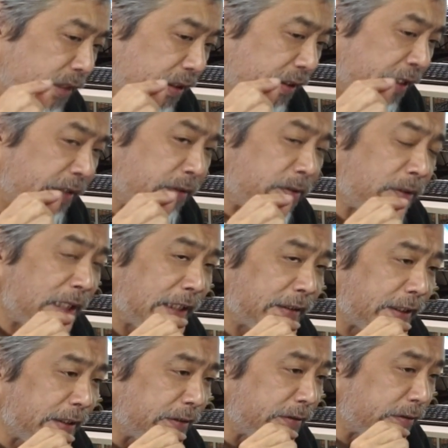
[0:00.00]
連合艦
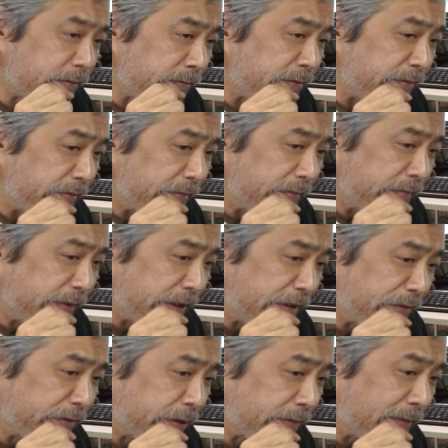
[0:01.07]
隊を組むってい
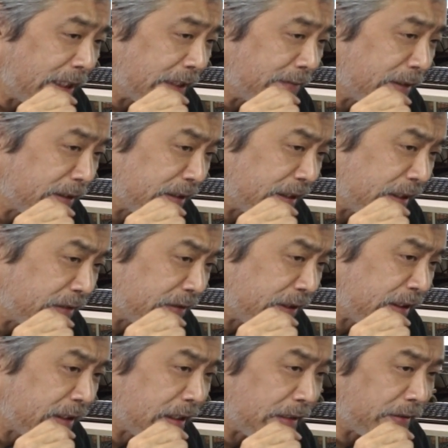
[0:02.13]
うこともありますし、あの
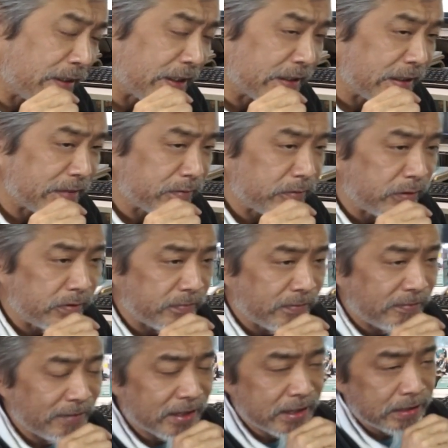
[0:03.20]
銀河の活躍等を
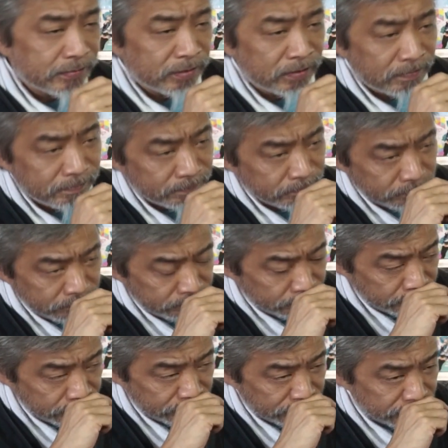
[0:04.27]
見ましても、
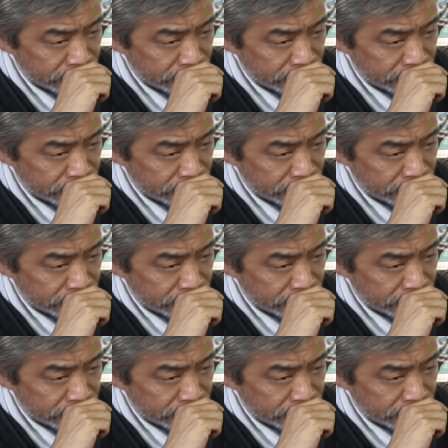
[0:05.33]
うん、